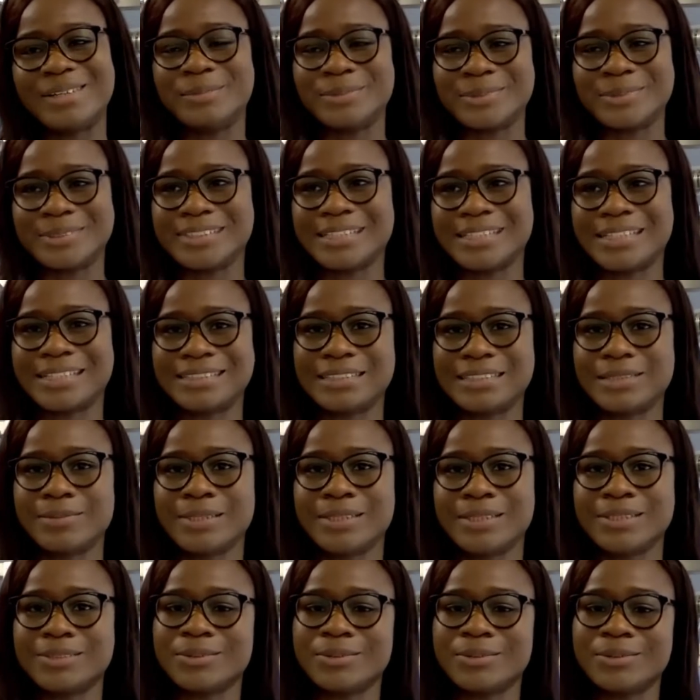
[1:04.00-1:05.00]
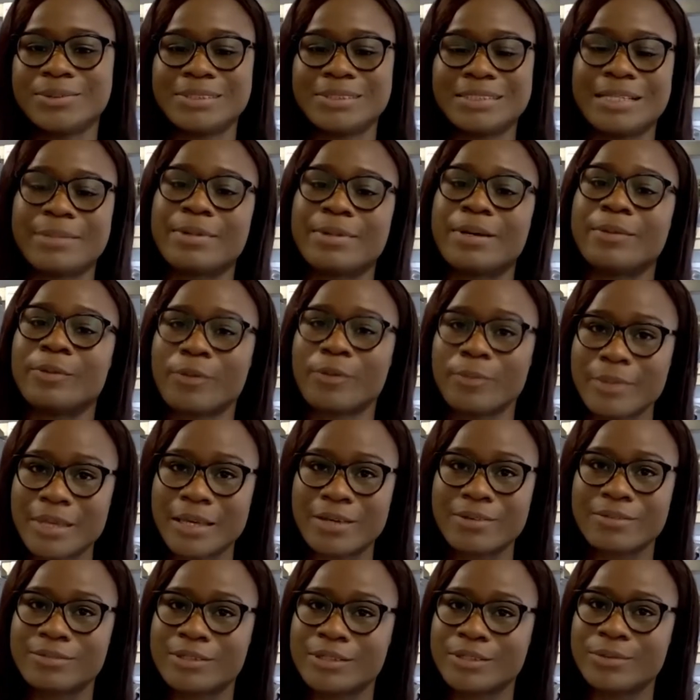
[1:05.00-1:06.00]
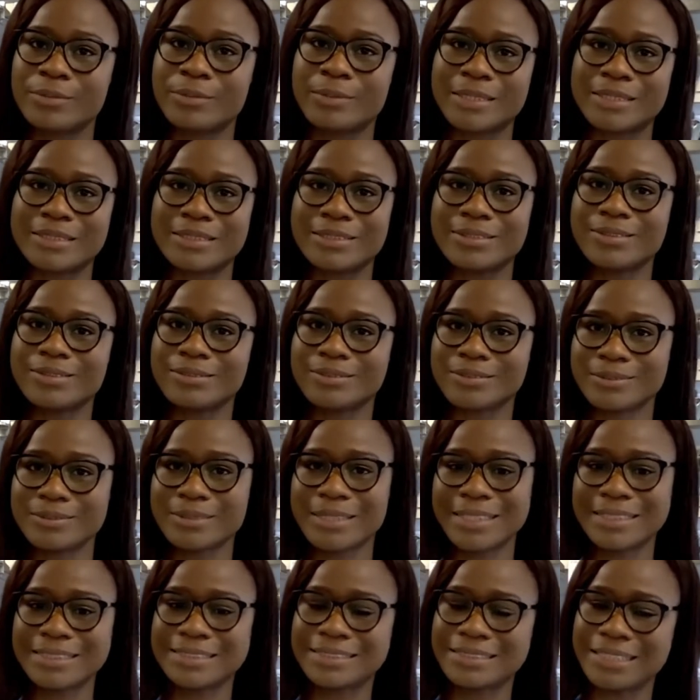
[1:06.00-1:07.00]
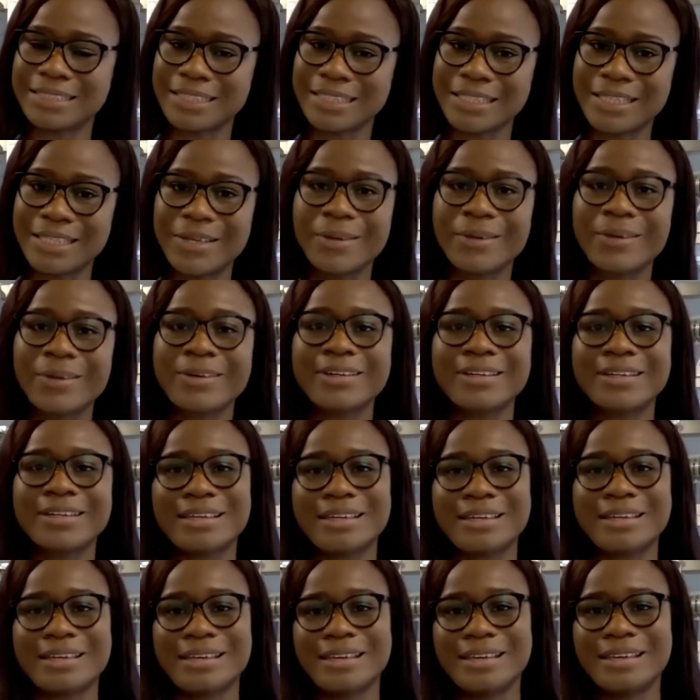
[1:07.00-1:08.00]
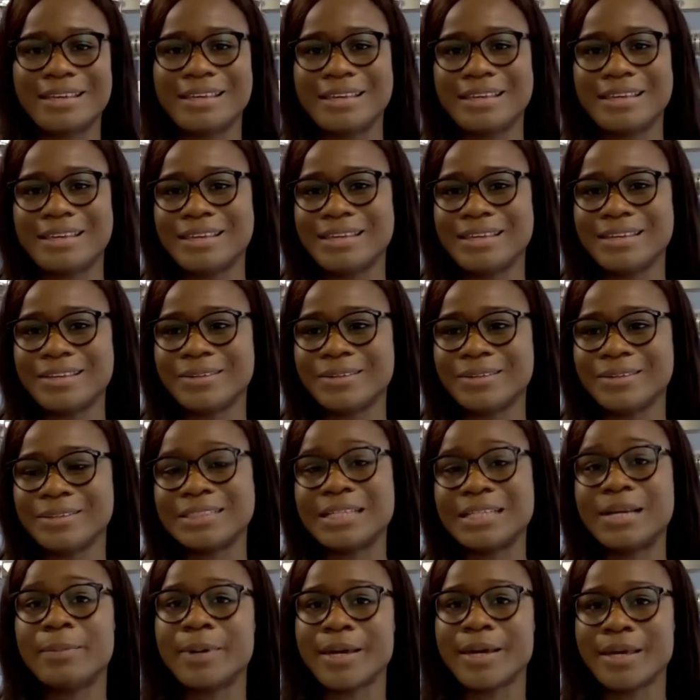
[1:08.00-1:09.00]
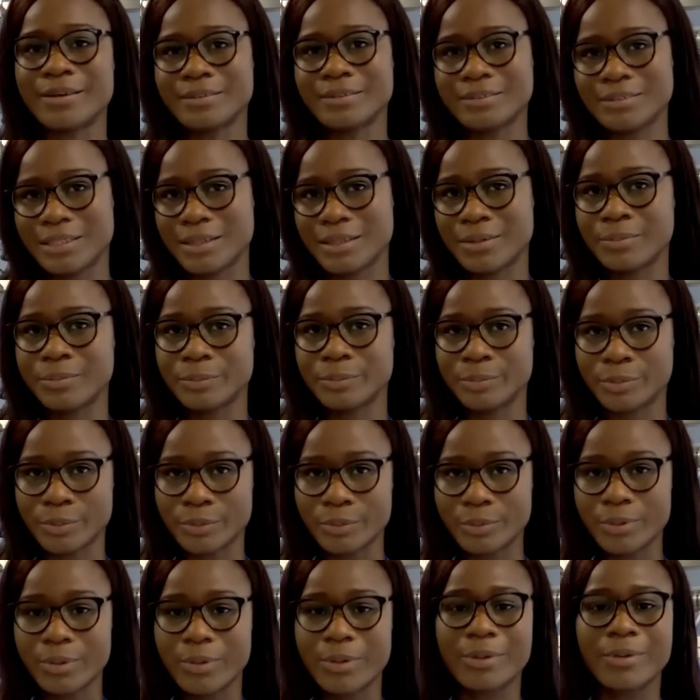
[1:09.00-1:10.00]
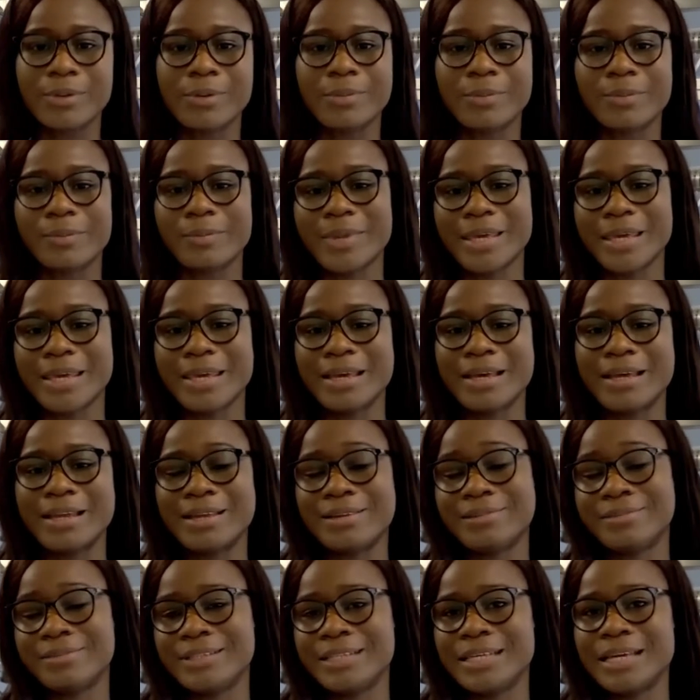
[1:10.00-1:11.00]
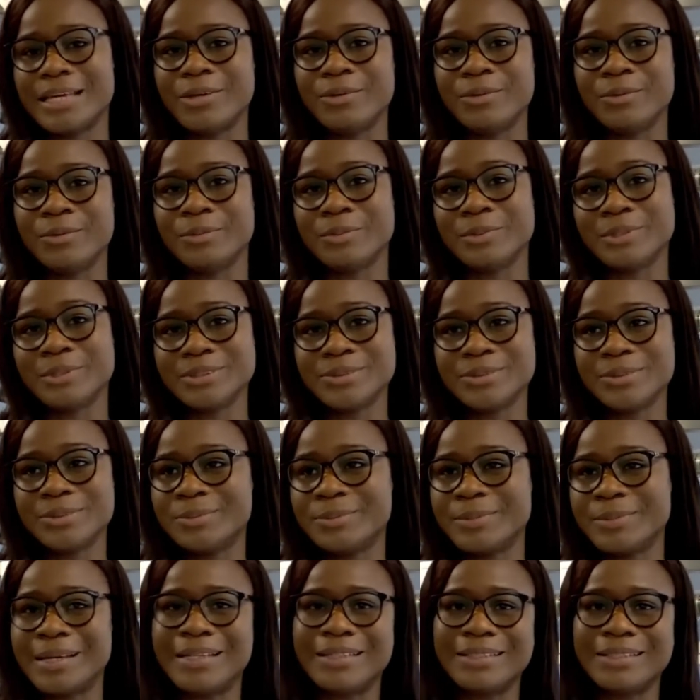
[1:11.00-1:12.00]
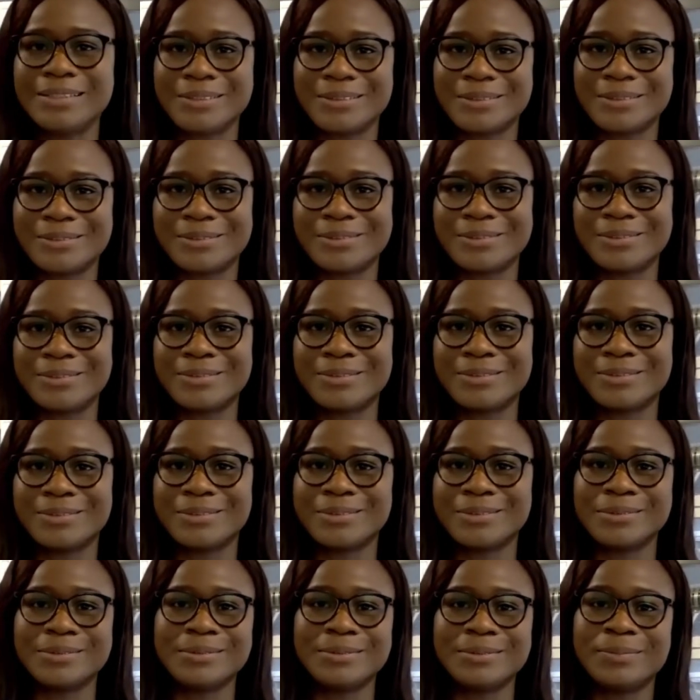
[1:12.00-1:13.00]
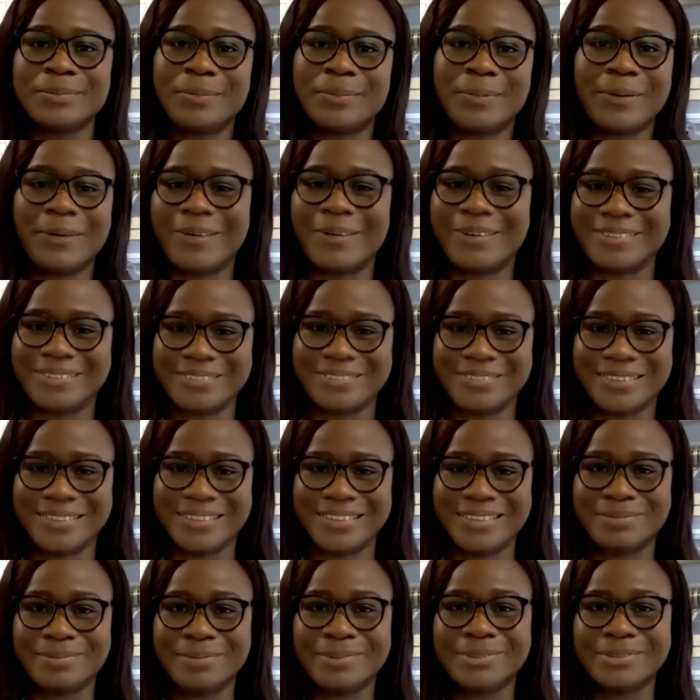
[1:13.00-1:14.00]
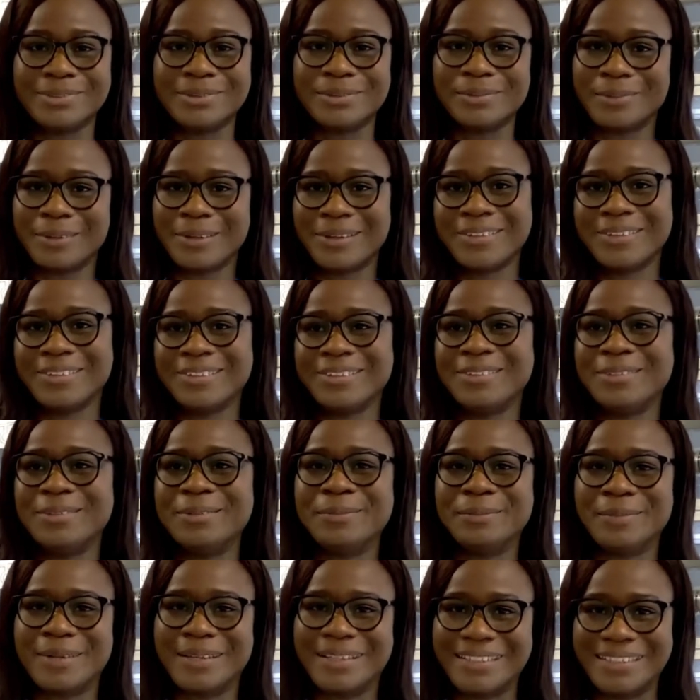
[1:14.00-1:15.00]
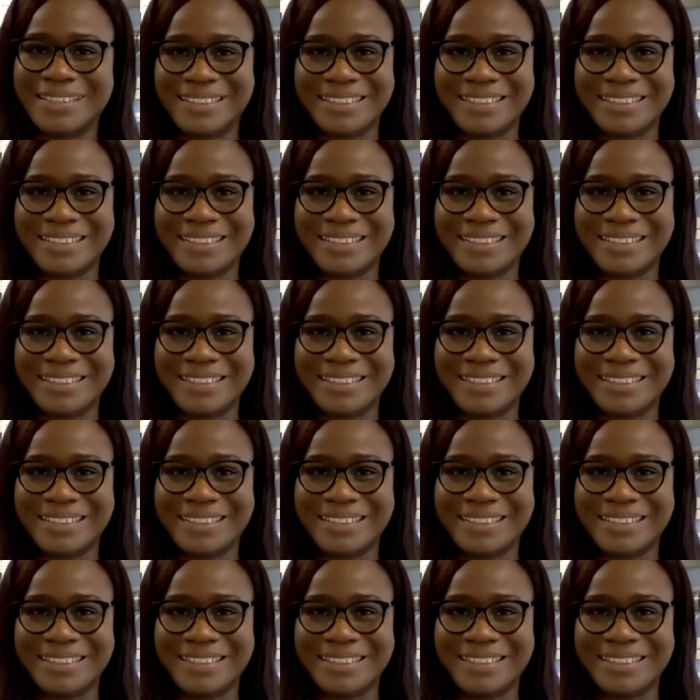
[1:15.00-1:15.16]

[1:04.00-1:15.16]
peu stressée parce que c'était ma première fois de passer un concours extérieur et euh, j'appréhendais un peu, mais à la fin, il y a eu plus de mal que de peur, plus de peur que de mal.